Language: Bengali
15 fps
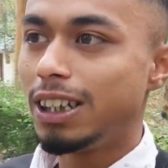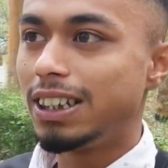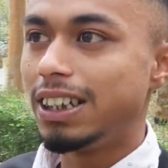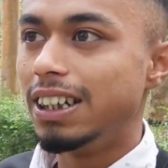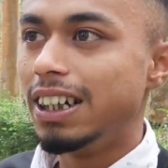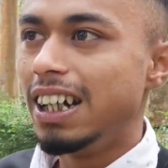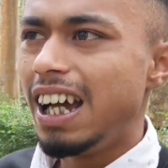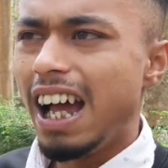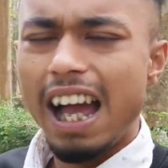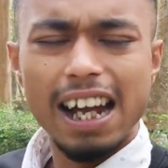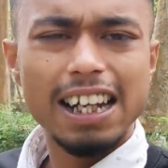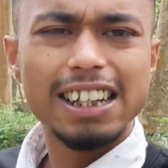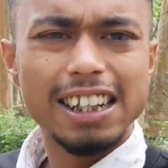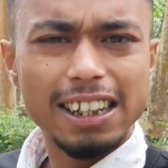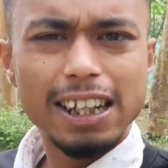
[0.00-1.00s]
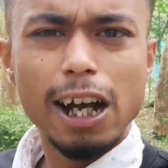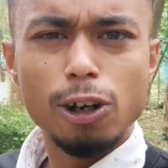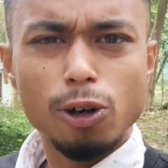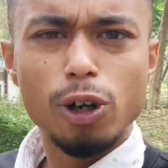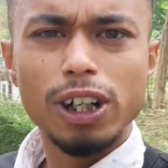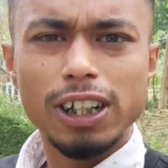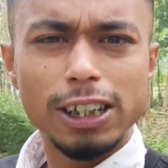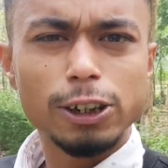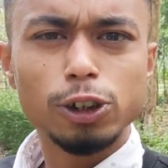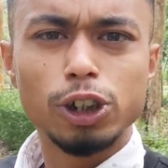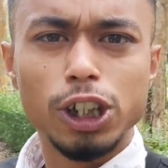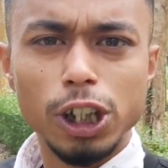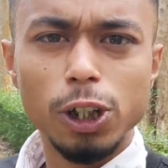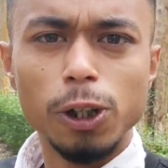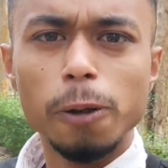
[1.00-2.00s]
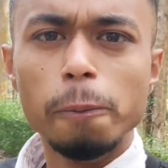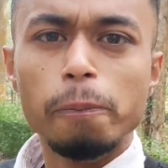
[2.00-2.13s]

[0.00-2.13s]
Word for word: আছে আগে নাকি আরও অনেক কিছু ছিল